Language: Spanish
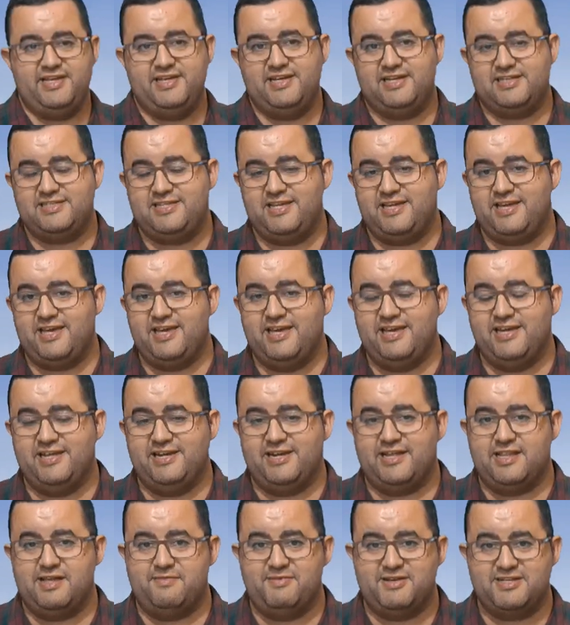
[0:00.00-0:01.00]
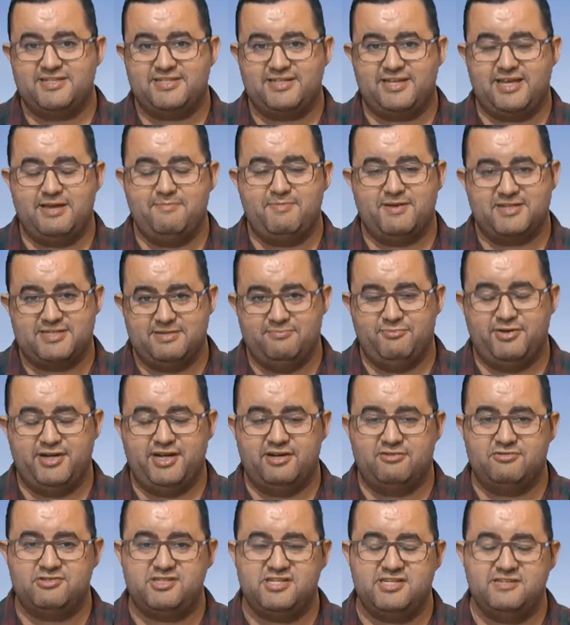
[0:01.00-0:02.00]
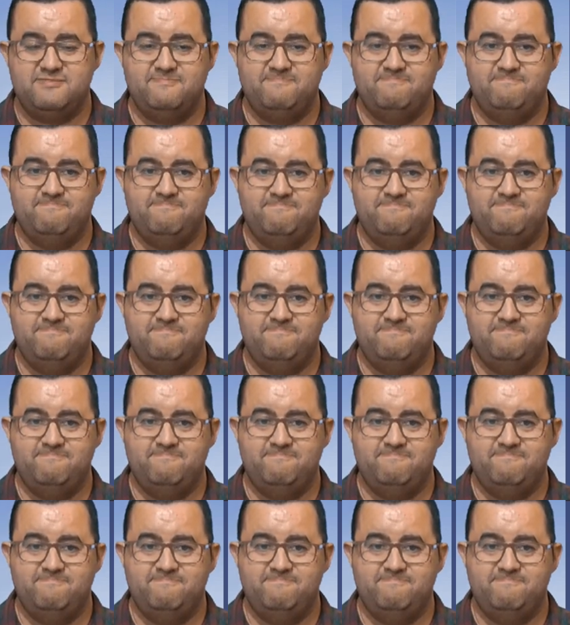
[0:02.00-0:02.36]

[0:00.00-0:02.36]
Así que nada más, que pasen buena noche.